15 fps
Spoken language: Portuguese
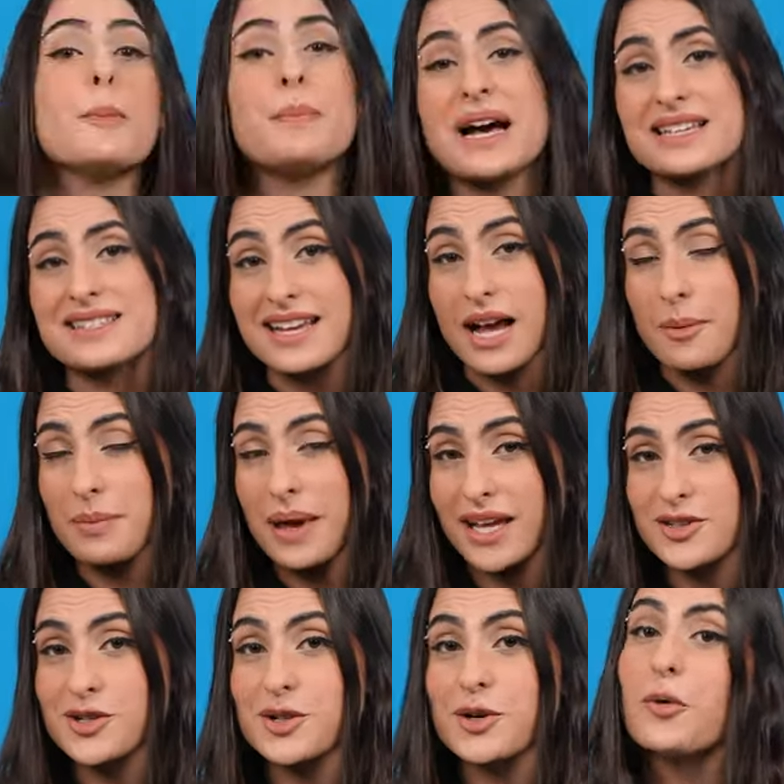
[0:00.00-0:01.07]

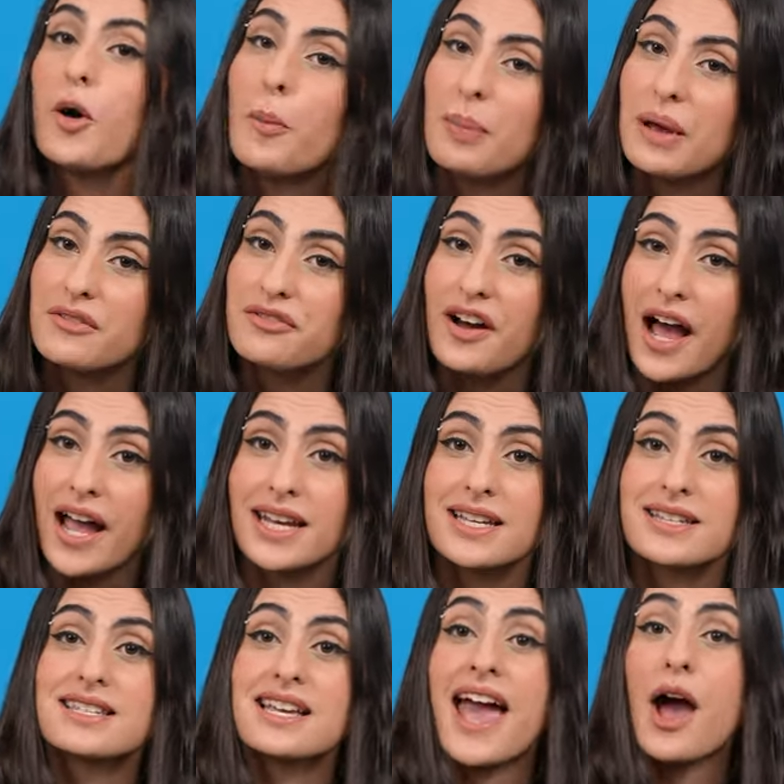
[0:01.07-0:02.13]
Basicamente, o Open
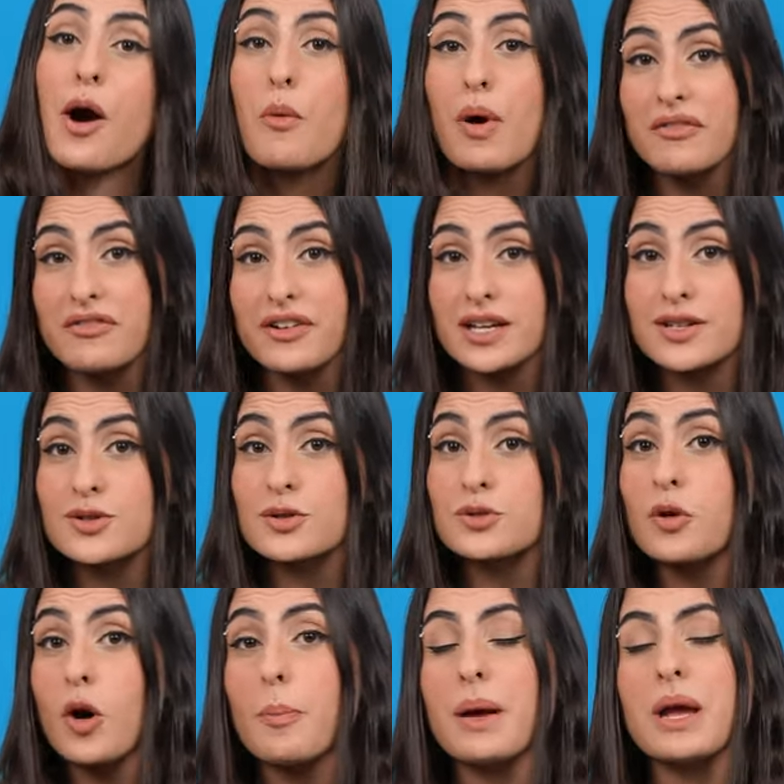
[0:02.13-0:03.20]
Finance é um avanço
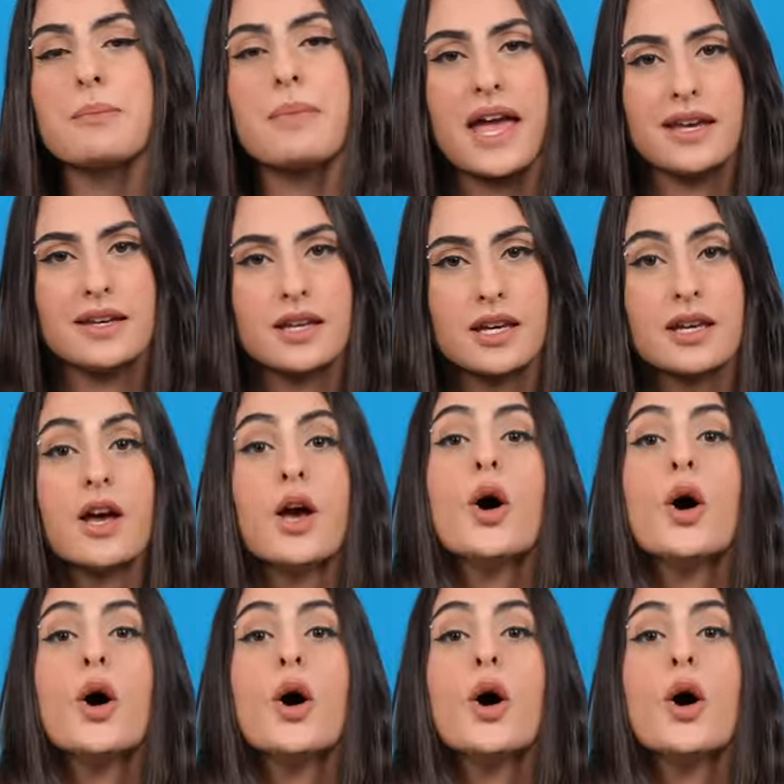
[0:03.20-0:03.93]
do Open Banking.